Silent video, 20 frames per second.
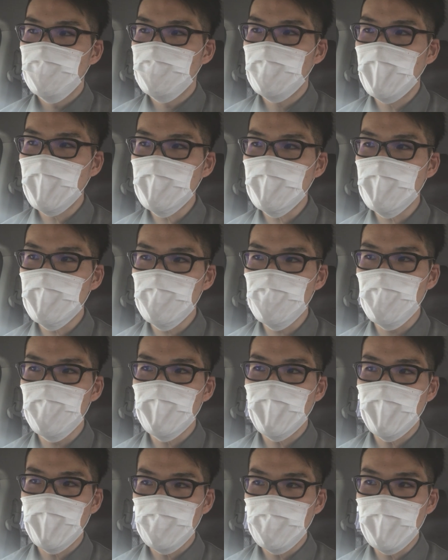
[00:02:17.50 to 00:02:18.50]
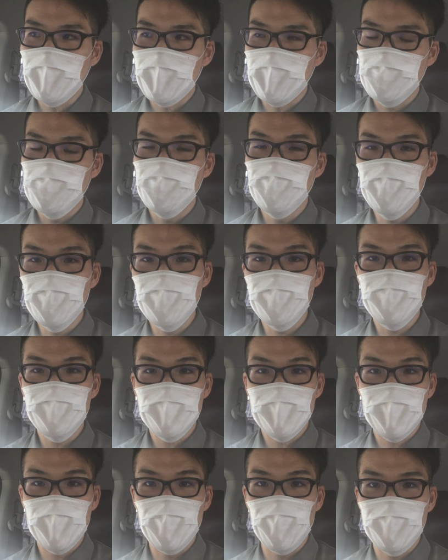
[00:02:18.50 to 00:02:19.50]
マイティソーであれば
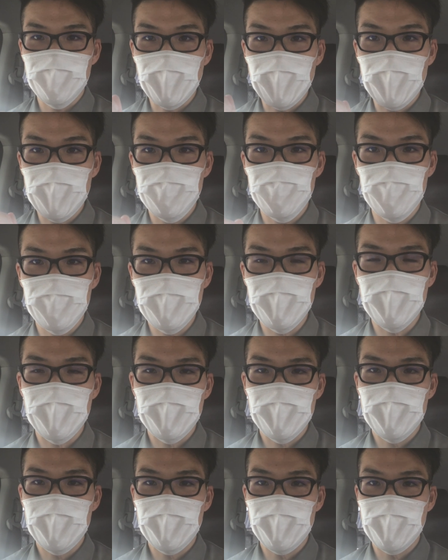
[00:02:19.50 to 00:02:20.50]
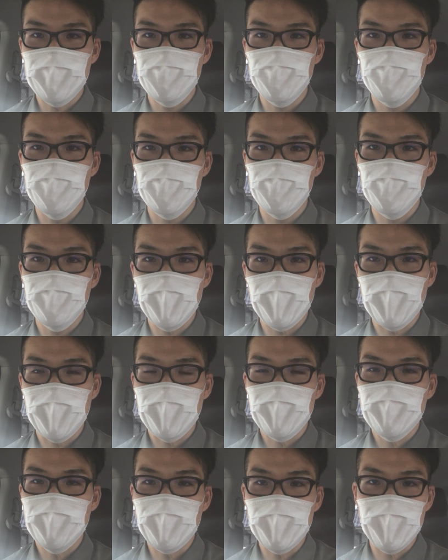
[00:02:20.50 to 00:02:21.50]
ムジョルニアを投げるのに L2 で
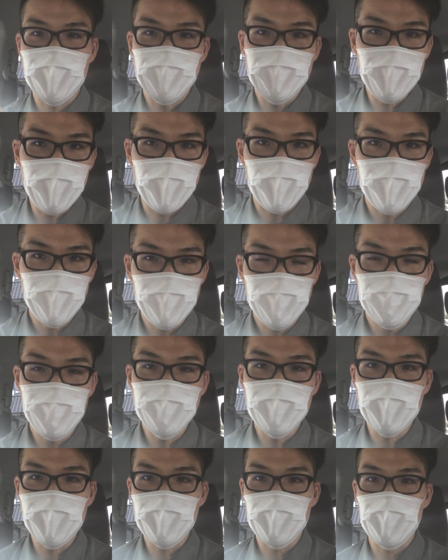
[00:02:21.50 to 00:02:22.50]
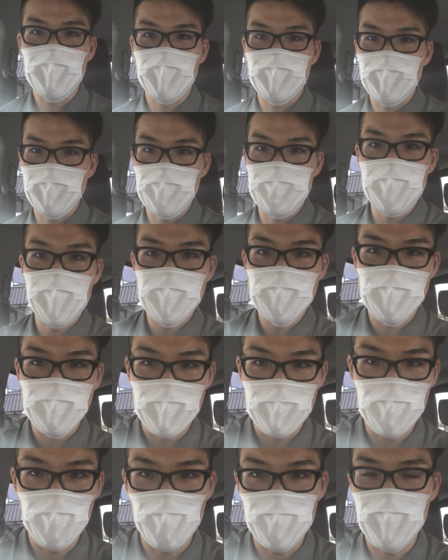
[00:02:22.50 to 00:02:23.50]
投げて、まあ、投げてる間はパンチ
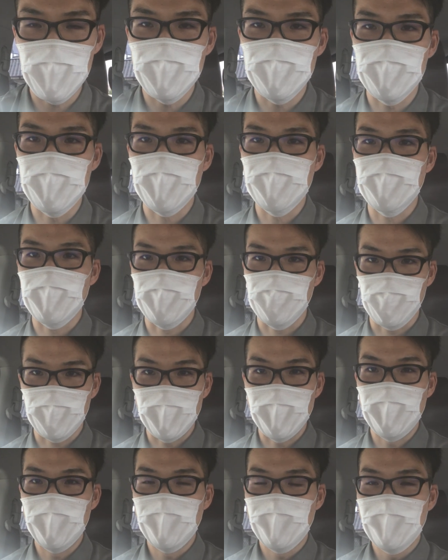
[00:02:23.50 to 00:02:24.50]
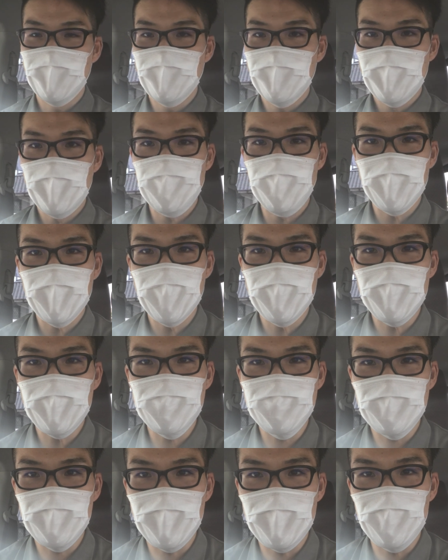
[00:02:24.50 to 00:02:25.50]
で攻撃になったりとかやっぱ
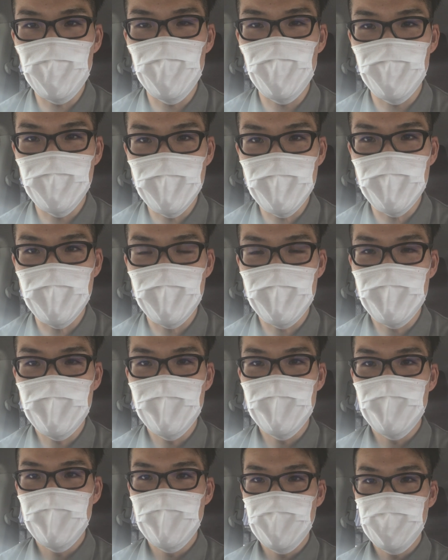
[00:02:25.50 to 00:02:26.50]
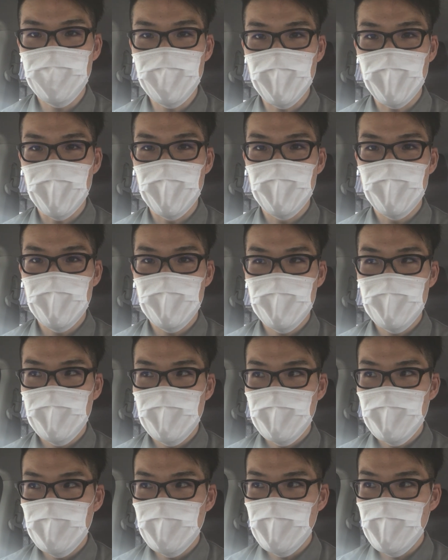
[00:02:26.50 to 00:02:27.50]
キャラクターごとにまあ
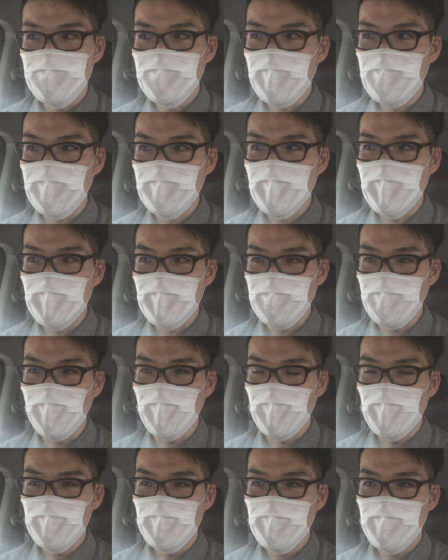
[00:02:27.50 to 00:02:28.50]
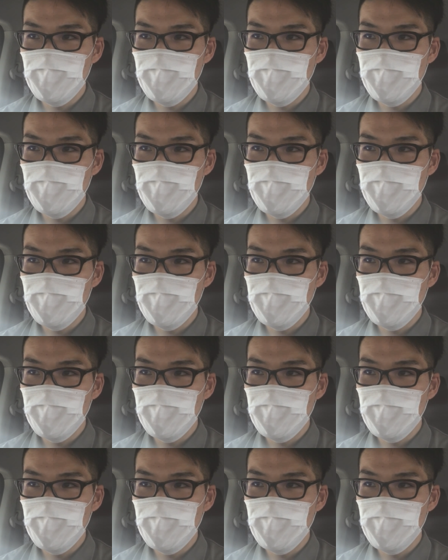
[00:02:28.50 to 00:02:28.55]
今までにも